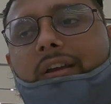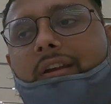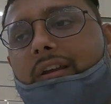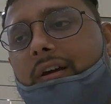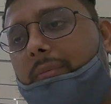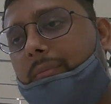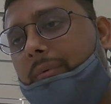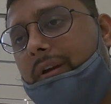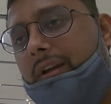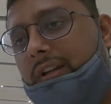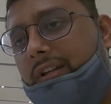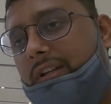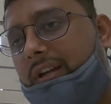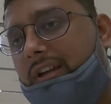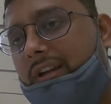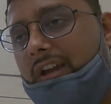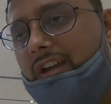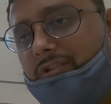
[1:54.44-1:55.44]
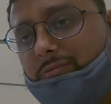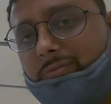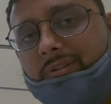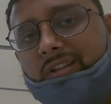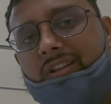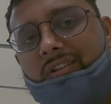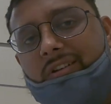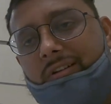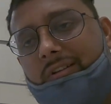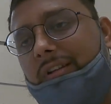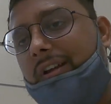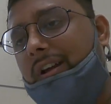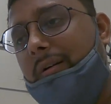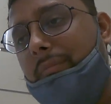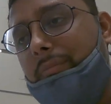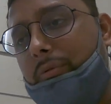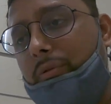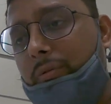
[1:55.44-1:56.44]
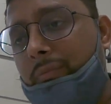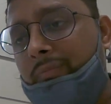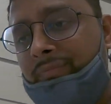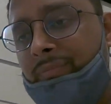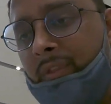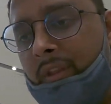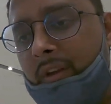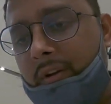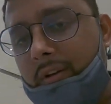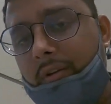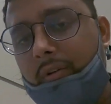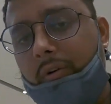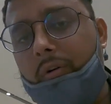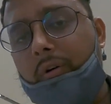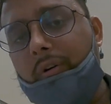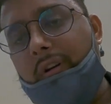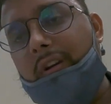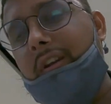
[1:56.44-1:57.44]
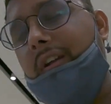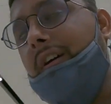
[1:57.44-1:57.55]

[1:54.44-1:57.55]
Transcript: क्या नाम है ये कैश भी दे सकते हैं आपको और